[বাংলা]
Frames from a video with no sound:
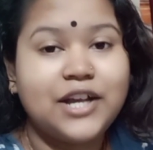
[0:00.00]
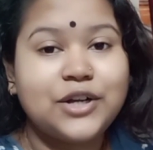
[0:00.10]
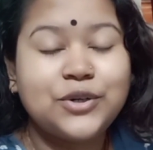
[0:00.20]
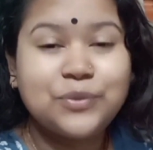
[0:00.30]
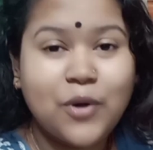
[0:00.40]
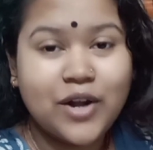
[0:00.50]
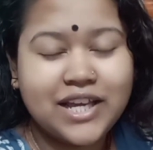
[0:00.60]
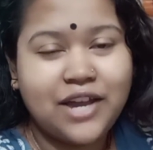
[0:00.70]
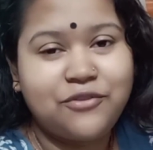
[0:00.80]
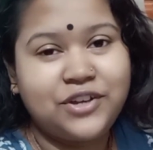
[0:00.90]
গুড
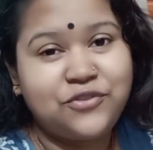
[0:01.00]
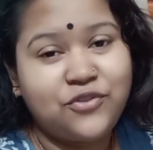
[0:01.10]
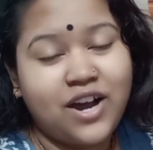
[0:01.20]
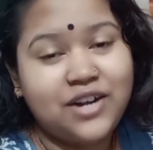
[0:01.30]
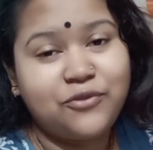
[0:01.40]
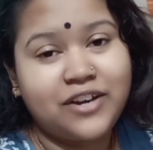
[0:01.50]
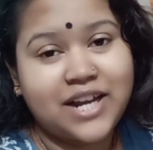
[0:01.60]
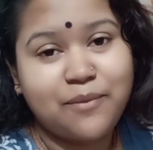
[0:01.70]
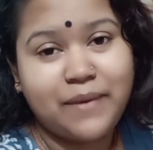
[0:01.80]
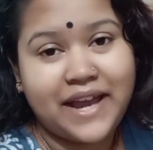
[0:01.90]
মর্নিং এভরি ওয়ান
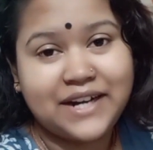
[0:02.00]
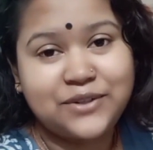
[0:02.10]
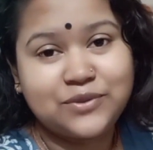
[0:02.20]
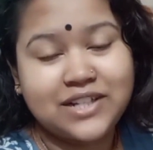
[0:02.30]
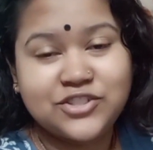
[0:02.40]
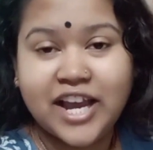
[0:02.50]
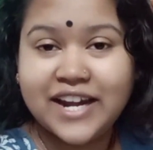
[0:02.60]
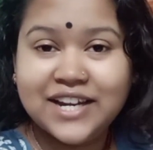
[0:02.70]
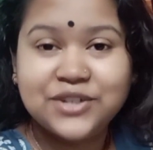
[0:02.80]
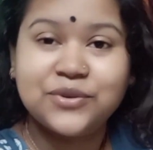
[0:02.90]
ওয়েলকাম ব্যাক টু দ্য
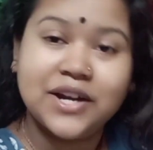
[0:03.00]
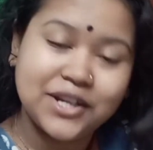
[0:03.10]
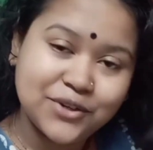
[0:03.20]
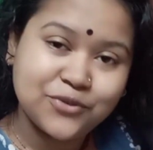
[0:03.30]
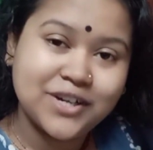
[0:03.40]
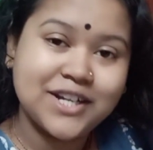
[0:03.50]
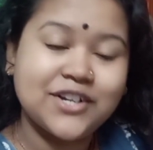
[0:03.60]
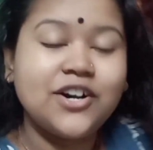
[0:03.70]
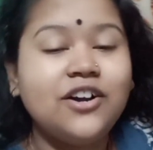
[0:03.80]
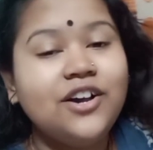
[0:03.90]
চ্যানেল টু আ নিউ
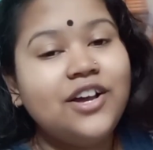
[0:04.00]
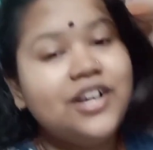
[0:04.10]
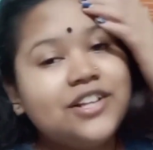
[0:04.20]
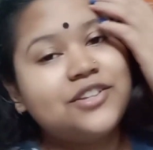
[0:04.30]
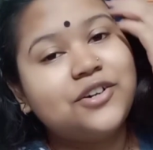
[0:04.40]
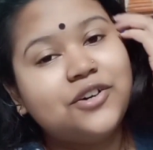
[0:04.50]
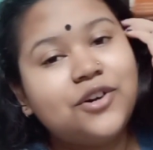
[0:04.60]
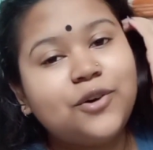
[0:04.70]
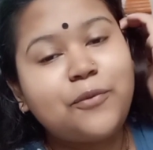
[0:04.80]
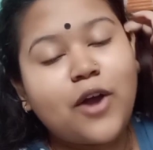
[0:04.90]
ভিডিও তো
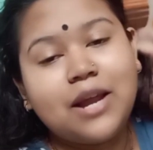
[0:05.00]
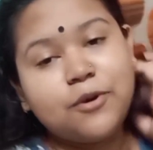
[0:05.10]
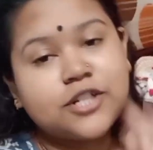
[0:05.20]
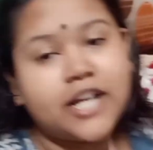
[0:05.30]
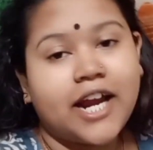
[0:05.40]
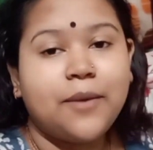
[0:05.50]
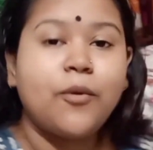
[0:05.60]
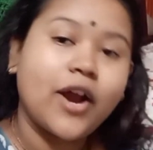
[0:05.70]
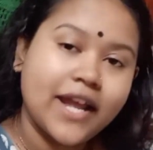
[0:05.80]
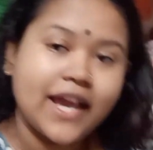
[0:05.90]
পয়লা বৈশাখের
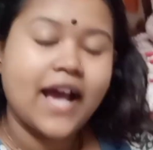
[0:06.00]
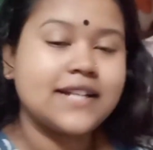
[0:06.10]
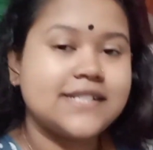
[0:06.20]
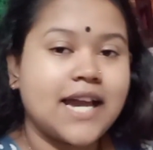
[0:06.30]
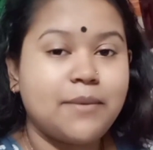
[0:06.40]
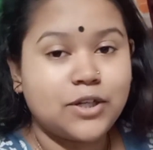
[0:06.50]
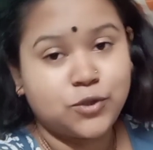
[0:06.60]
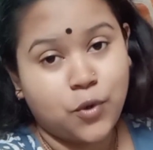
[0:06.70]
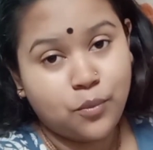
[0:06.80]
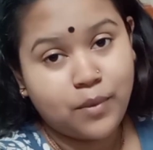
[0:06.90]
পরে আজকে আবার
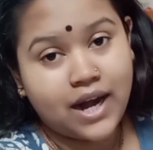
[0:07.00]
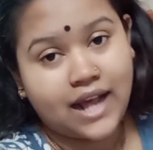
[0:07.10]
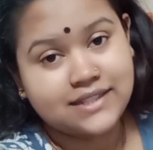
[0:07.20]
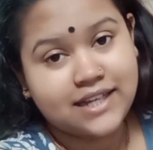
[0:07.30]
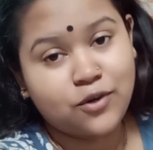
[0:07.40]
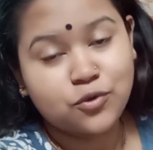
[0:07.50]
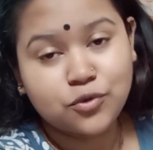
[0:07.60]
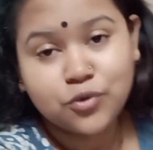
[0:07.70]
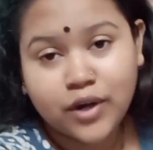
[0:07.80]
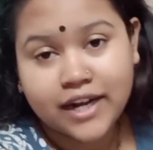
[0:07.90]
সোমবার আজকে
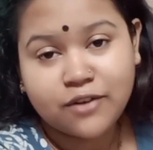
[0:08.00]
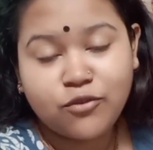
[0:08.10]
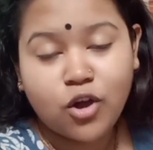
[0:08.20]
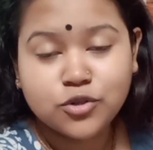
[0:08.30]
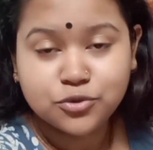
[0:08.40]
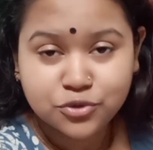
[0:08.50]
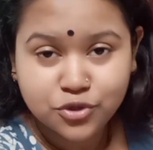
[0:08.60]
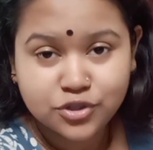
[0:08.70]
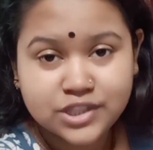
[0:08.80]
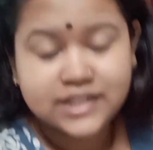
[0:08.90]
নতুন করে একটা ব্লগ শুরু
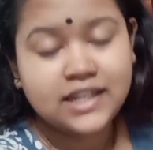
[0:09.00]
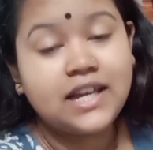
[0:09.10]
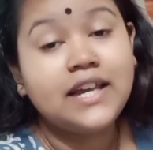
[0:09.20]
করছি